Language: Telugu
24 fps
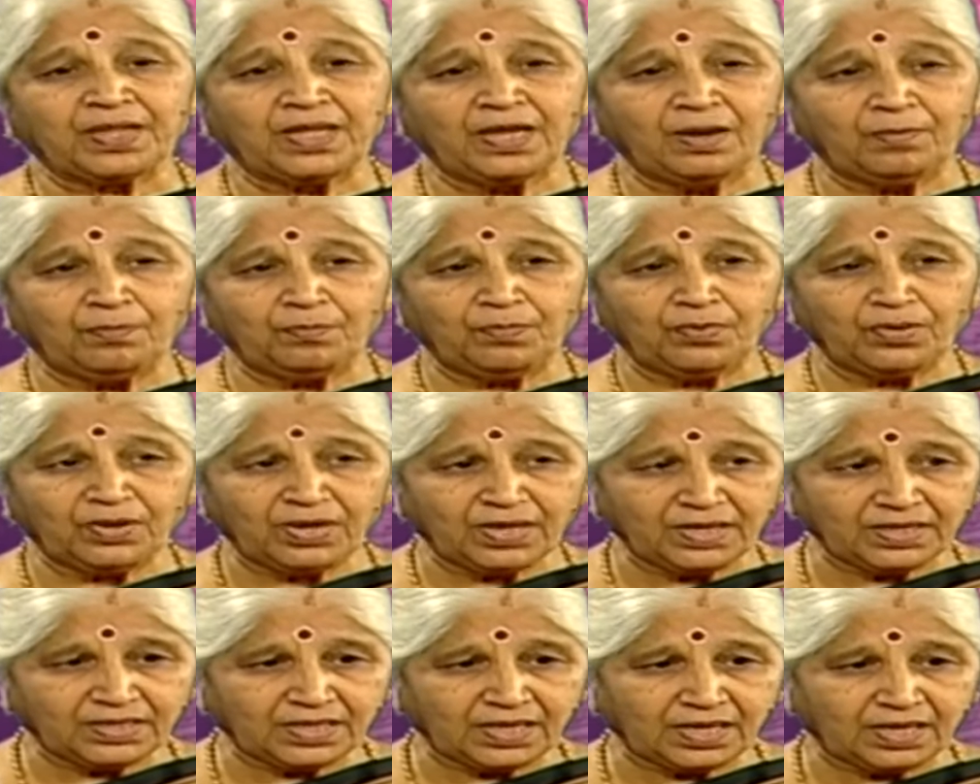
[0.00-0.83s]

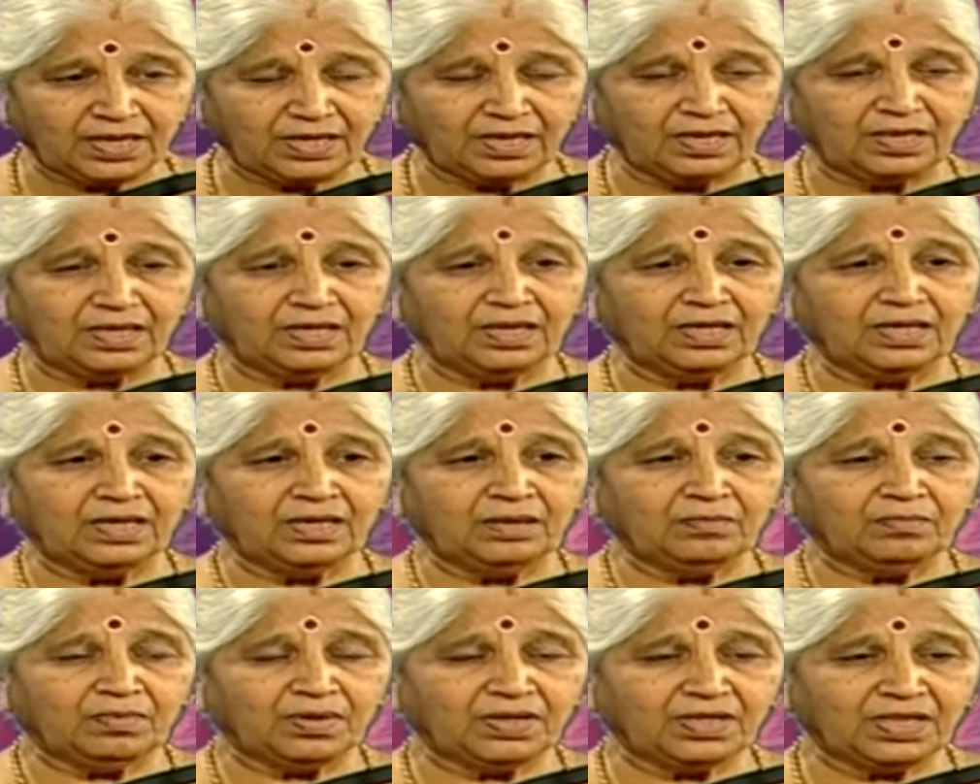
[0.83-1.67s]
ఎప్పుడైతే
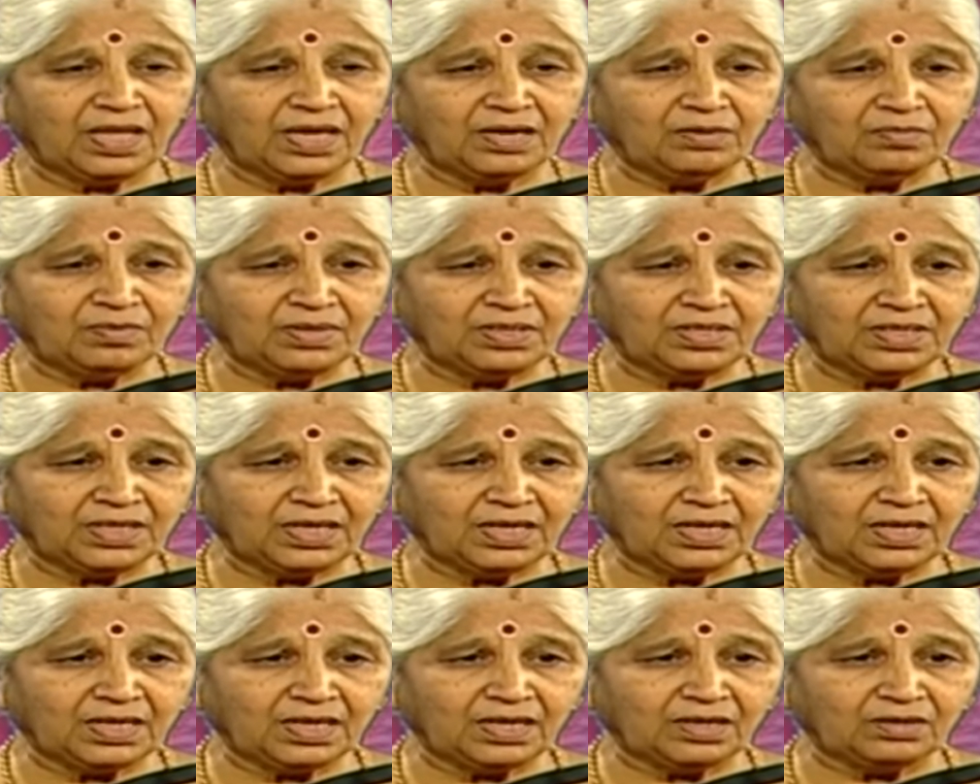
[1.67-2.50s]

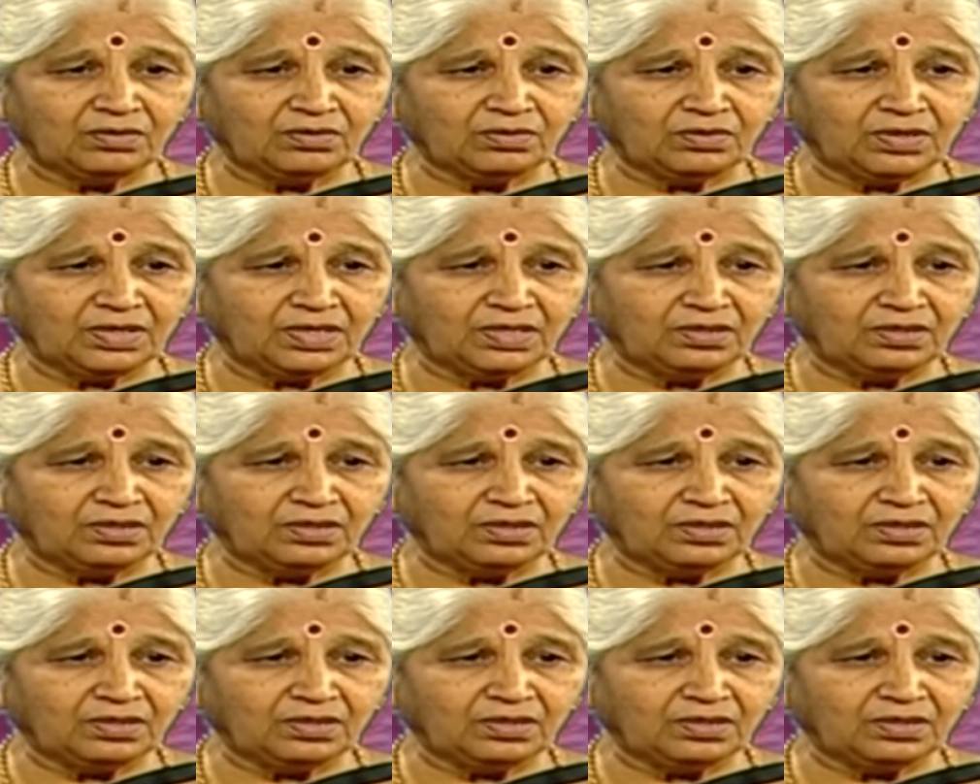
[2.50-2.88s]
ప్రధానమంత్రి గారు